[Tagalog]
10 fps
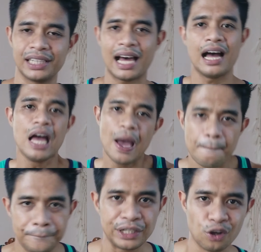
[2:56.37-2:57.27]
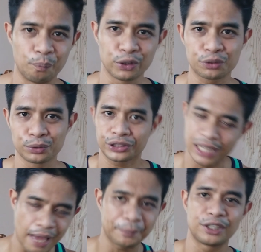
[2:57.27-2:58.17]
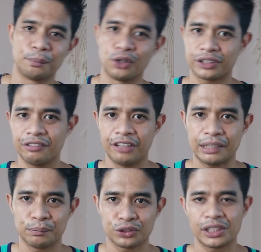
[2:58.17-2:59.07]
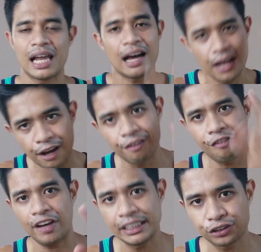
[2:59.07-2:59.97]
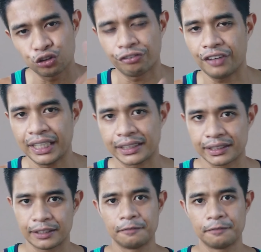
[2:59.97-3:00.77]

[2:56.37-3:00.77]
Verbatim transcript: sila, pinupush mo sila, minomotivate mo sila, face to face.